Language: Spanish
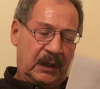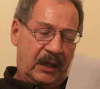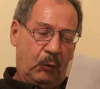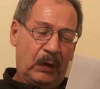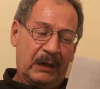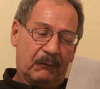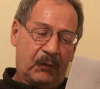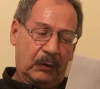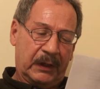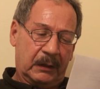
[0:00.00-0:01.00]
en William
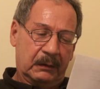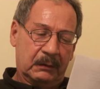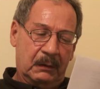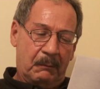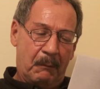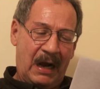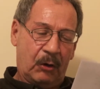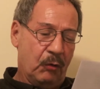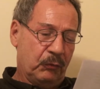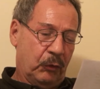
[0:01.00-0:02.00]
Faulner,
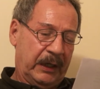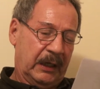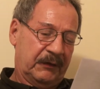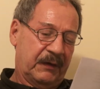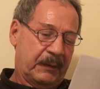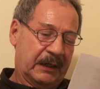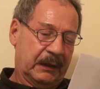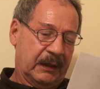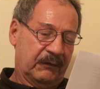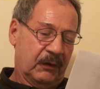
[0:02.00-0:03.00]
Macondo en García
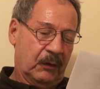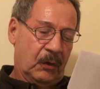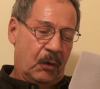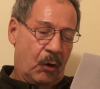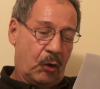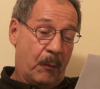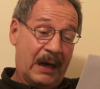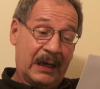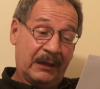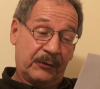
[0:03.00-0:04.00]
Márquez o
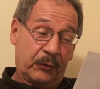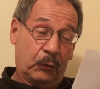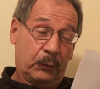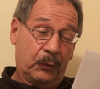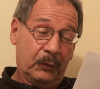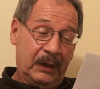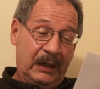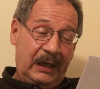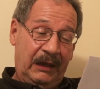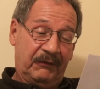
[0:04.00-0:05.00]
Comala en Rulfo,
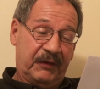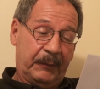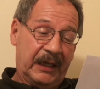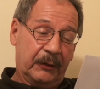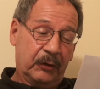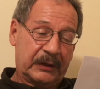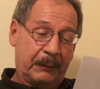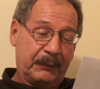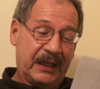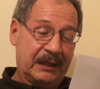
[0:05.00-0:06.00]
el seminario
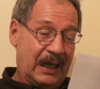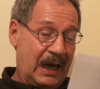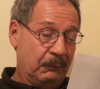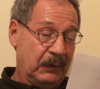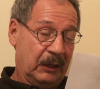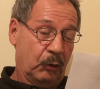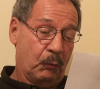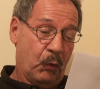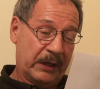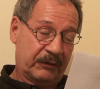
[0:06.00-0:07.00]
también hablan
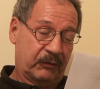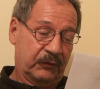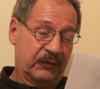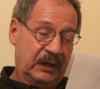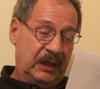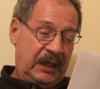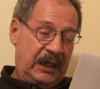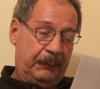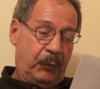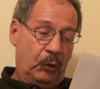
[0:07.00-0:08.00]
los muertos
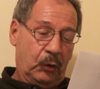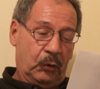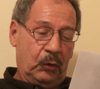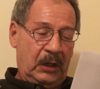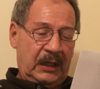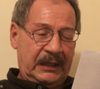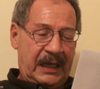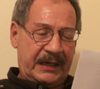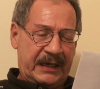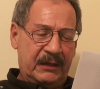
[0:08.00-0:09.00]
y Polo,
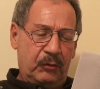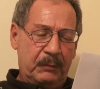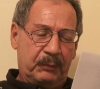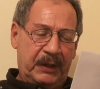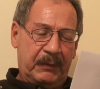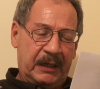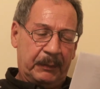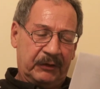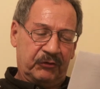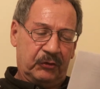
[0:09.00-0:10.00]
narrando en primera
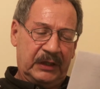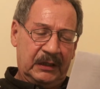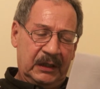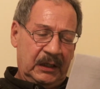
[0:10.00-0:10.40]
persona,